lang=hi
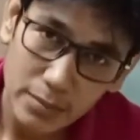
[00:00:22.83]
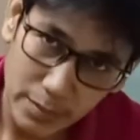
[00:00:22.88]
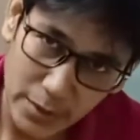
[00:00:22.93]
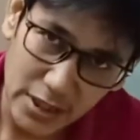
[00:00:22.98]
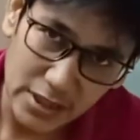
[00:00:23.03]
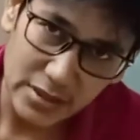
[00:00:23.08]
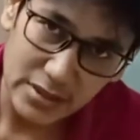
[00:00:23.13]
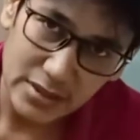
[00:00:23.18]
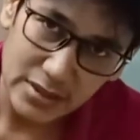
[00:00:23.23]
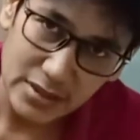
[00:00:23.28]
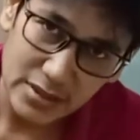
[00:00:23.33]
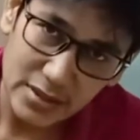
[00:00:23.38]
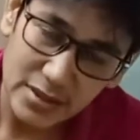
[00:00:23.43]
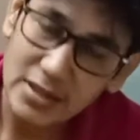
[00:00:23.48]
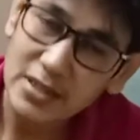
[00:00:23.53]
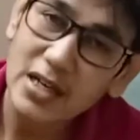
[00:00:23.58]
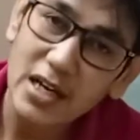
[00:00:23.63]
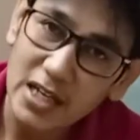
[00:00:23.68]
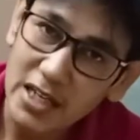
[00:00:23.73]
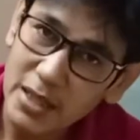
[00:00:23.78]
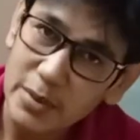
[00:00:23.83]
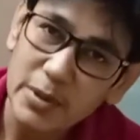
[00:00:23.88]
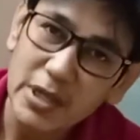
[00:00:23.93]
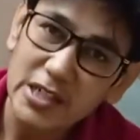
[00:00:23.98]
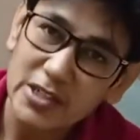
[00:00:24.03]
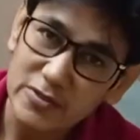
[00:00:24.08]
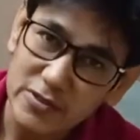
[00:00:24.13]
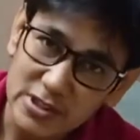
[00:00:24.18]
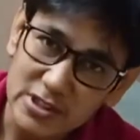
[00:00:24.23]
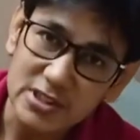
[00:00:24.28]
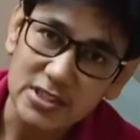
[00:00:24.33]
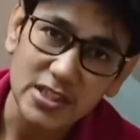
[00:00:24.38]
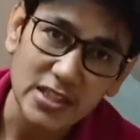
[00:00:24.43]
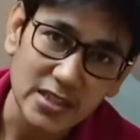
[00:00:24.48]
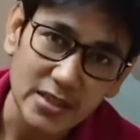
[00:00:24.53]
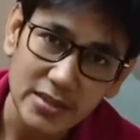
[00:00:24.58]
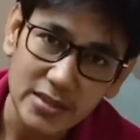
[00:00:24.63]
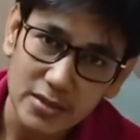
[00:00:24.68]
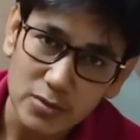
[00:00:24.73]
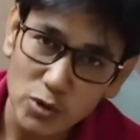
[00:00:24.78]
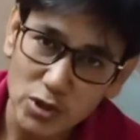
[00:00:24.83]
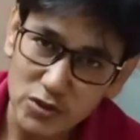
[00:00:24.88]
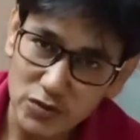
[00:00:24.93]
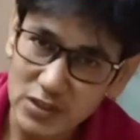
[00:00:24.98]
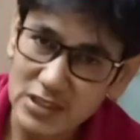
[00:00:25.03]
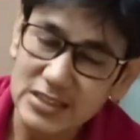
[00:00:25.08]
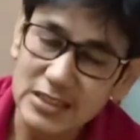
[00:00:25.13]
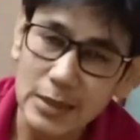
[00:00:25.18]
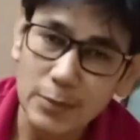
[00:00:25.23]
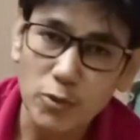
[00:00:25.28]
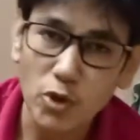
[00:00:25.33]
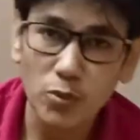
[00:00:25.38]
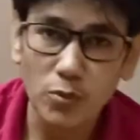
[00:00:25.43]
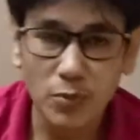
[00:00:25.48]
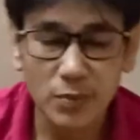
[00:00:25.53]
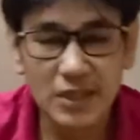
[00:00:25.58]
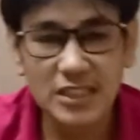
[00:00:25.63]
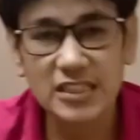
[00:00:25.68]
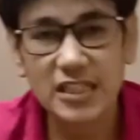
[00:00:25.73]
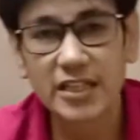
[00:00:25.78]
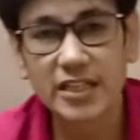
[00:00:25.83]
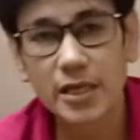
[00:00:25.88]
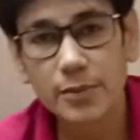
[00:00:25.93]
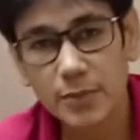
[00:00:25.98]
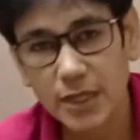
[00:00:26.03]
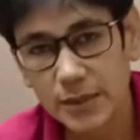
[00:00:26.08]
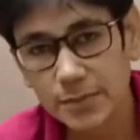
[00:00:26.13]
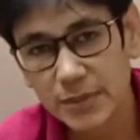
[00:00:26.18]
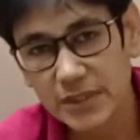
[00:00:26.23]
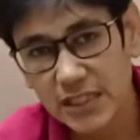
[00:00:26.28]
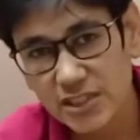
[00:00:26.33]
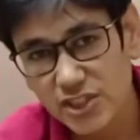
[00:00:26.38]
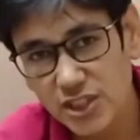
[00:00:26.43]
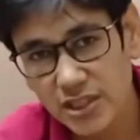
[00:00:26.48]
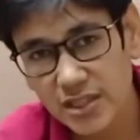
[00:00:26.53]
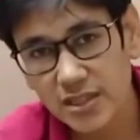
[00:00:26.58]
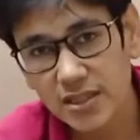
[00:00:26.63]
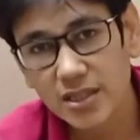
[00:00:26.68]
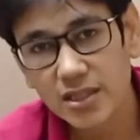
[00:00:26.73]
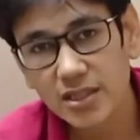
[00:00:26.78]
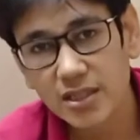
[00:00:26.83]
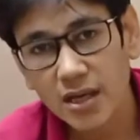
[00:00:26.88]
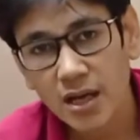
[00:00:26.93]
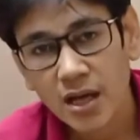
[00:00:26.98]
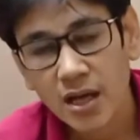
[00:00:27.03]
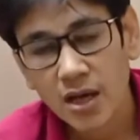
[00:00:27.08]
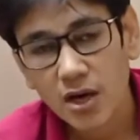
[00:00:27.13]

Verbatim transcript: बट कहानी में एक ट्विस्ट है वो ट्विस्ट आपको मुंबई जाने के बाद पता चलेगा